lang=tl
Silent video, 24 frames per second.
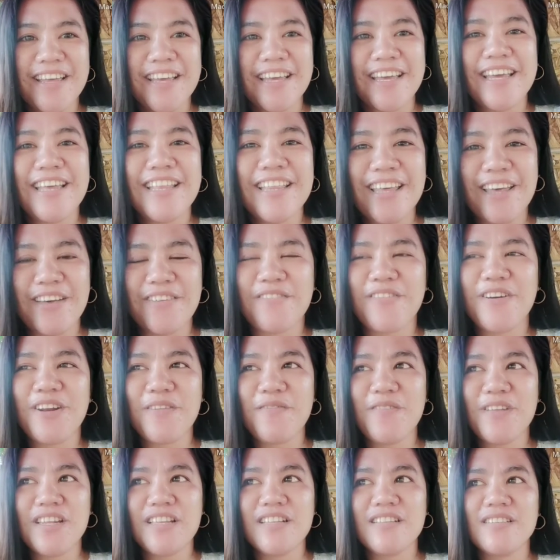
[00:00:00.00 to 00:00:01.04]
hindi, what I
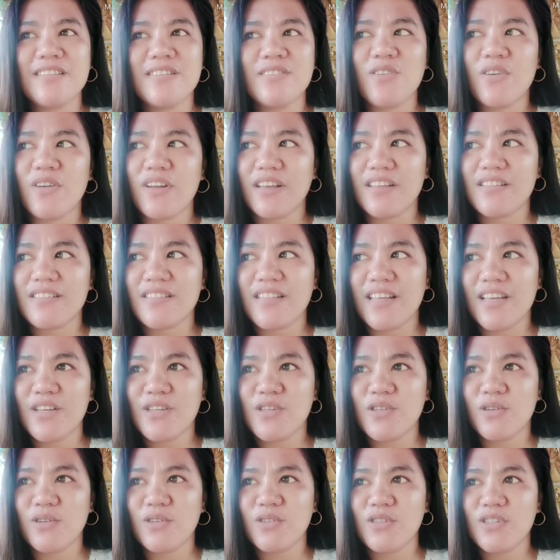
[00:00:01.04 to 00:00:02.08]
mean is, sorry,
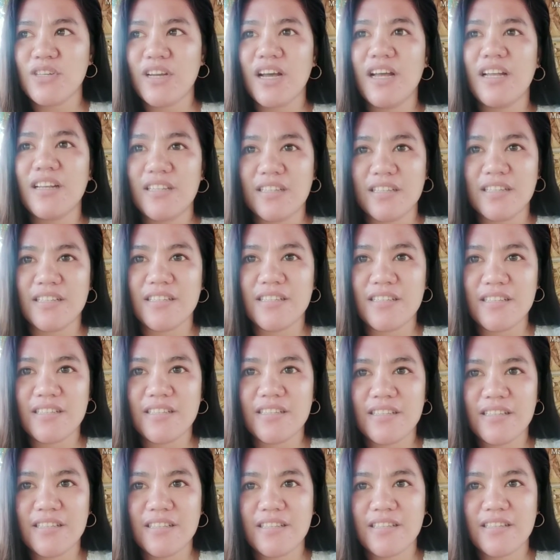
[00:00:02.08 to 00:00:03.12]
station, channel,
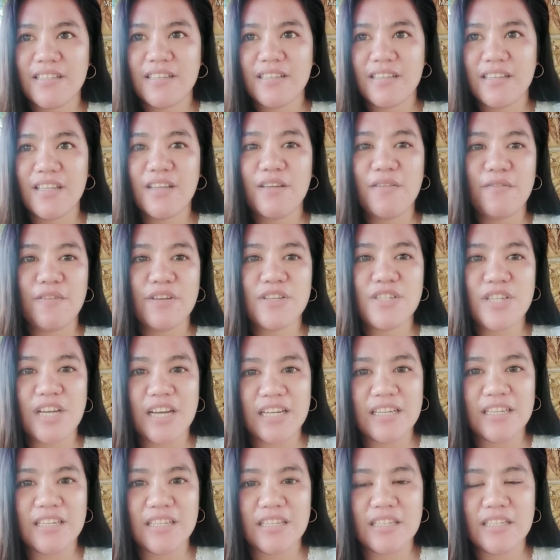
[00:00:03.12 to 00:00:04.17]
TV
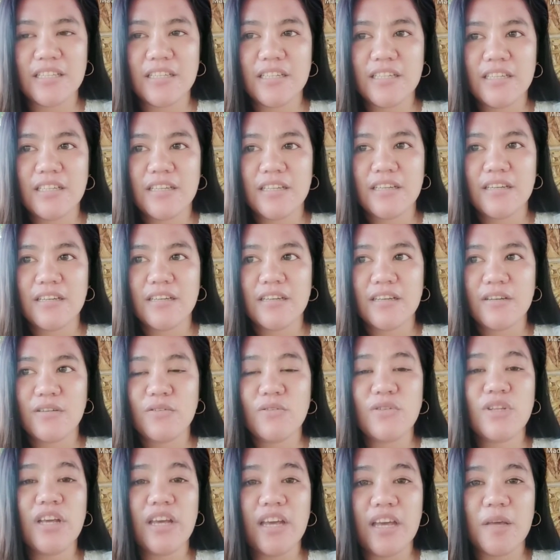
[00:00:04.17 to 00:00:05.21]
channel,
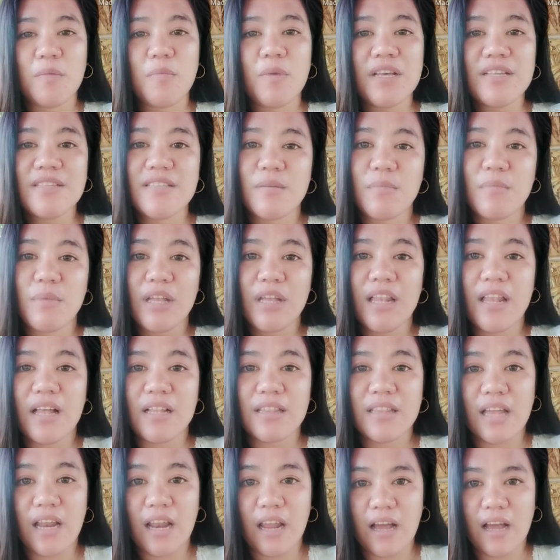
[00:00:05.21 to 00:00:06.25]
kundi ABS-CBN lang
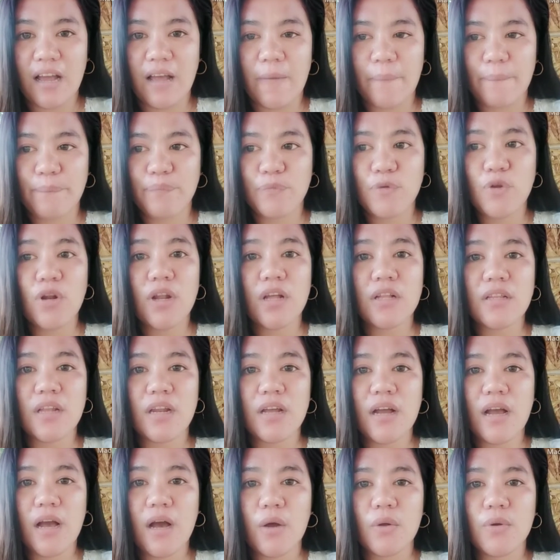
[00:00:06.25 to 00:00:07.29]
talaga. Doon lang
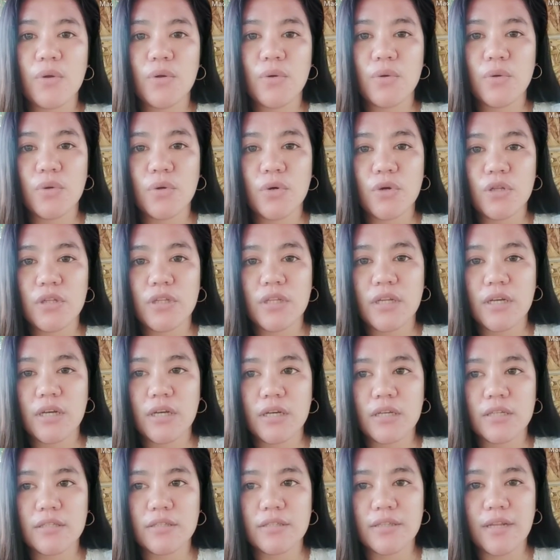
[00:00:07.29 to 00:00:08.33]
talaga ako nanonood ng
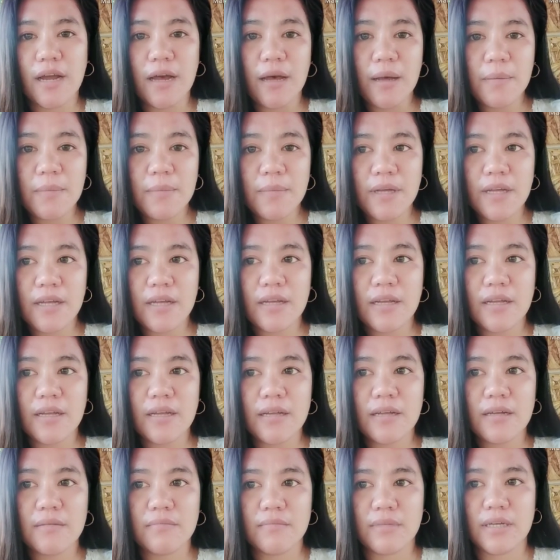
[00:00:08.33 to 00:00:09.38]
drama,
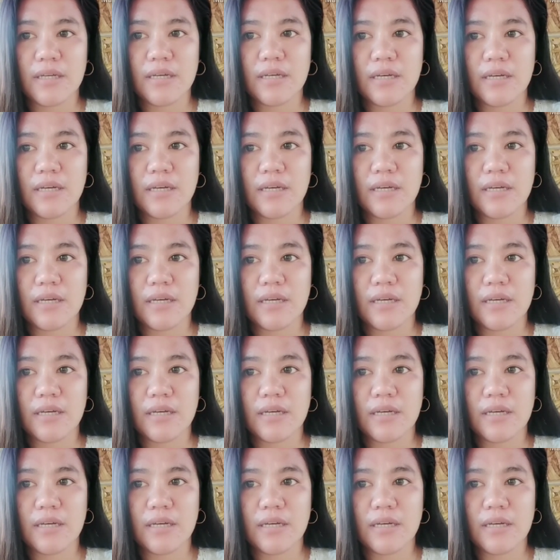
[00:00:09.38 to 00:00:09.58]
mga